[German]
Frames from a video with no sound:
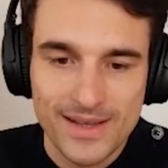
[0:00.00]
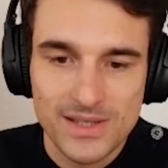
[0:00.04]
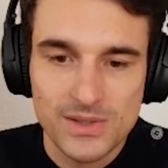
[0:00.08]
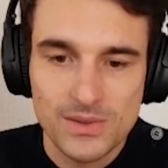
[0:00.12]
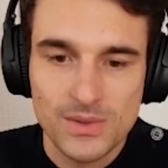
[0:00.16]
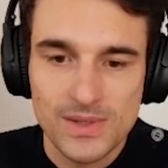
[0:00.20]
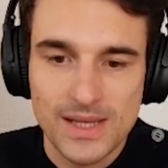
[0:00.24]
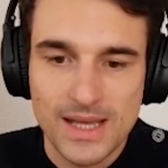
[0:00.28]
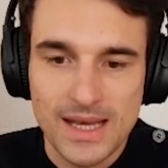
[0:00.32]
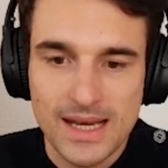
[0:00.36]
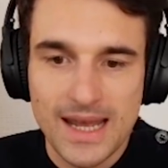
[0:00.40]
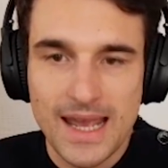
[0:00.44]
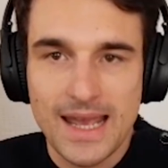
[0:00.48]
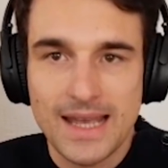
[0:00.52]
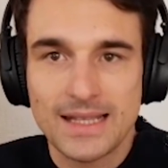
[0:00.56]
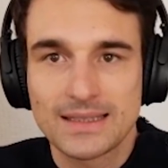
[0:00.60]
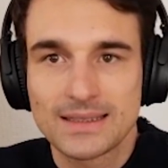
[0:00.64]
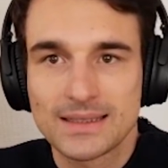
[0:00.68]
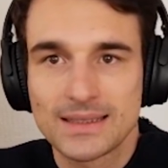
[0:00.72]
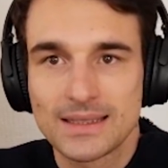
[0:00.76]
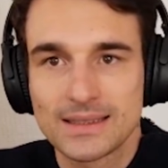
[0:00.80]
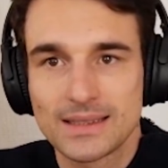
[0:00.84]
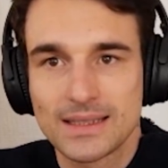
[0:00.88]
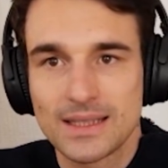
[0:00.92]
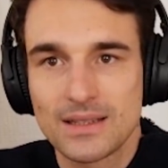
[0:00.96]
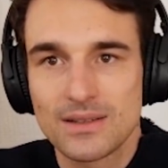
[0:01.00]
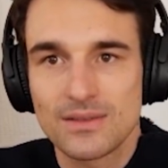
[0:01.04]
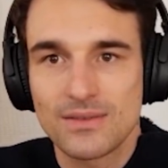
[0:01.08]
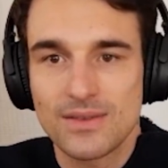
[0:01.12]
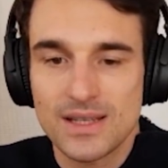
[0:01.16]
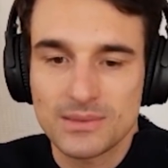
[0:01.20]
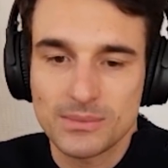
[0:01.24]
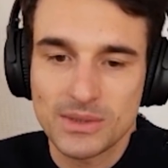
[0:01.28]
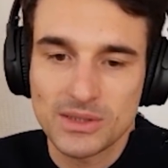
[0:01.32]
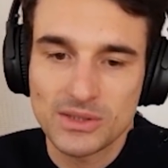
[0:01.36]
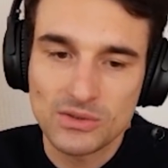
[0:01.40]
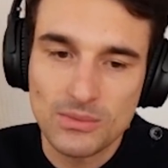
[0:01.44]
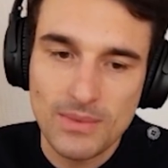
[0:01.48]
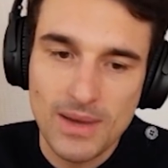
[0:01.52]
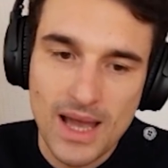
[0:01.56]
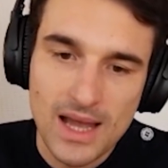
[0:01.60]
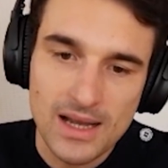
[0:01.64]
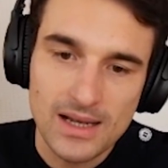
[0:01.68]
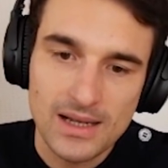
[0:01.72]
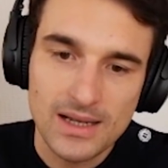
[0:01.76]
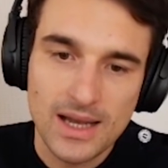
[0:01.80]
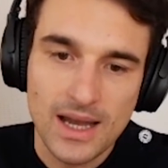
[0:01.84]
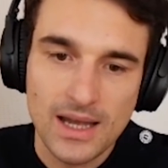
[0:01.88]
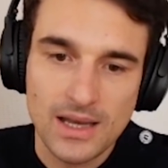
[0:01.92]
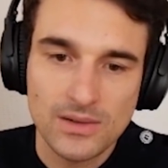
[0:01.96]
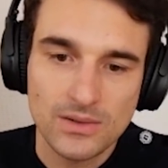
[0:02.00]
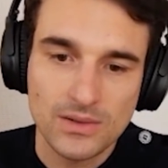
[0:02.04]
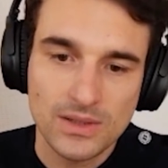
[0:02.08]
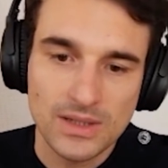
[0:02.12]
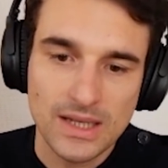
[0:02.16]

was so seine Ängste sind, was man so machen kann